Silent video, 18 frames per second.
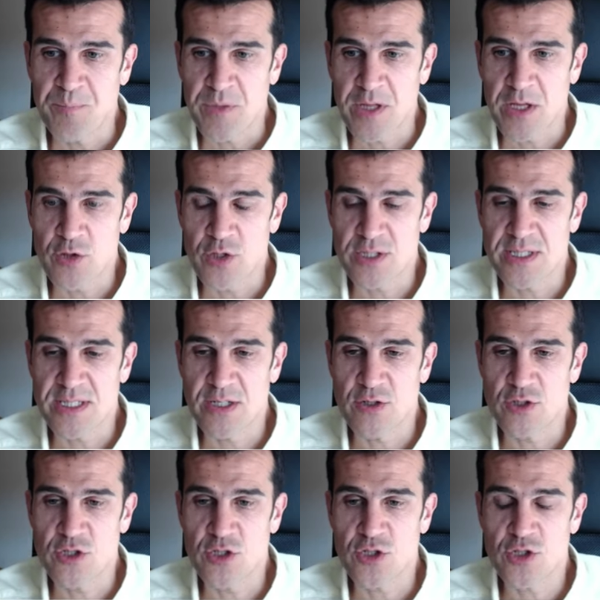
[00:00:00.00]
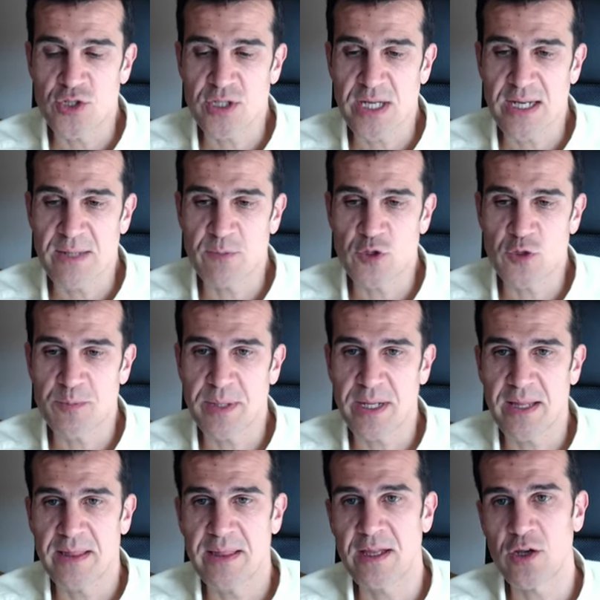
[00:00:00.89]
Entonces, si nosotros queremos
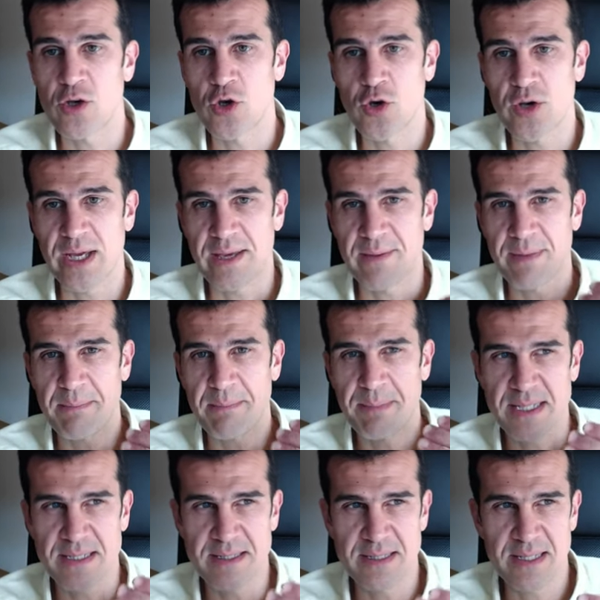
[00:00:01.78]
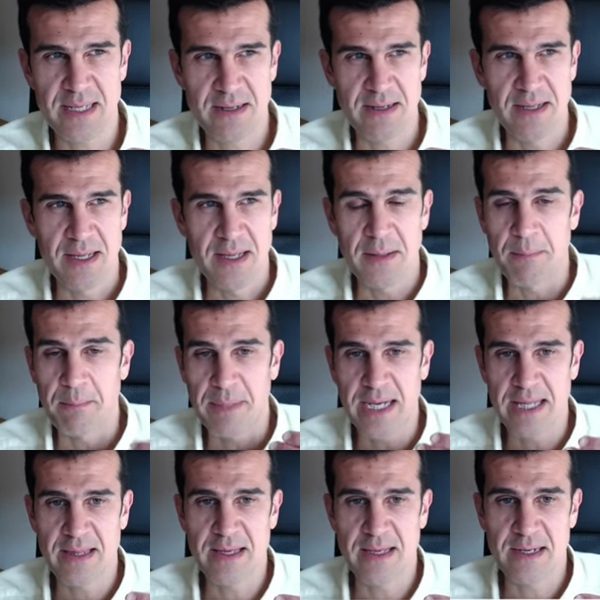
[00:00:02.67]
predecir lo que va a pasar
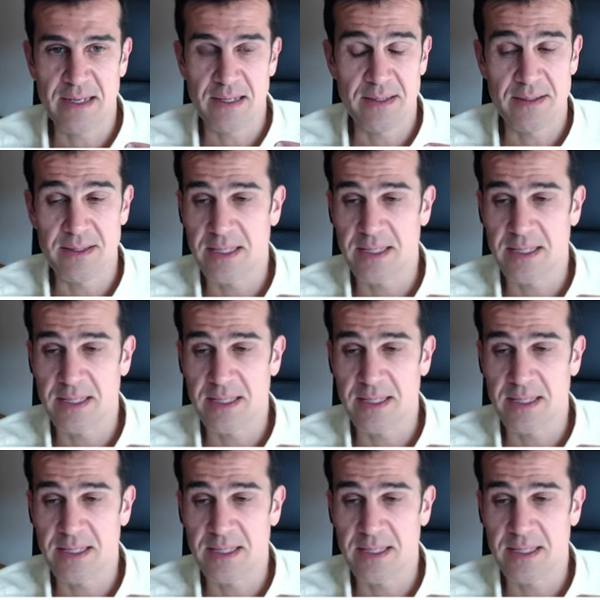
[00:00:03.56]
mañana,